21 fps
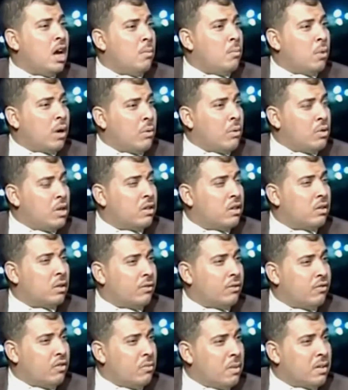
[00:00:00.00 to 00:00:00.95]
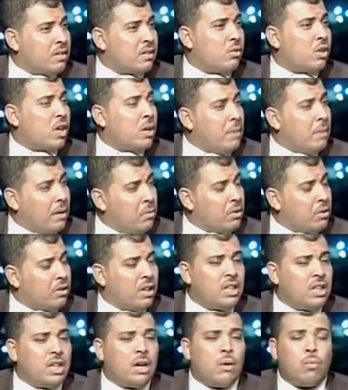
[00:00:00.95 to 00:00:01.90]
مكونات الطيف المصري والجماعه
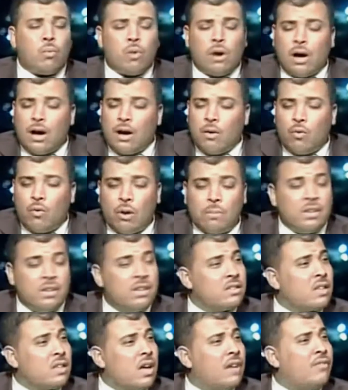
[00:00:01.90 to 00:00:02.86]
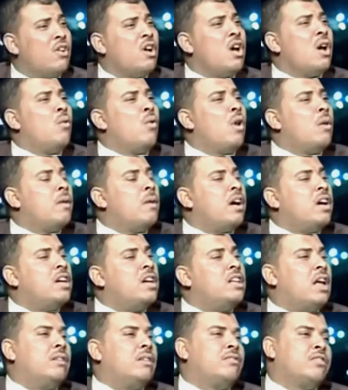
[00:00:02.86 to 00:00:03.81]
الوطنيه وبانصاف
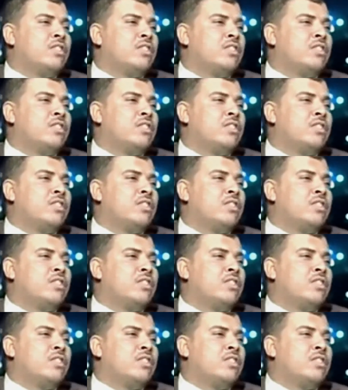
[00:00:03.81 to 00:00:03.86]
وبعيد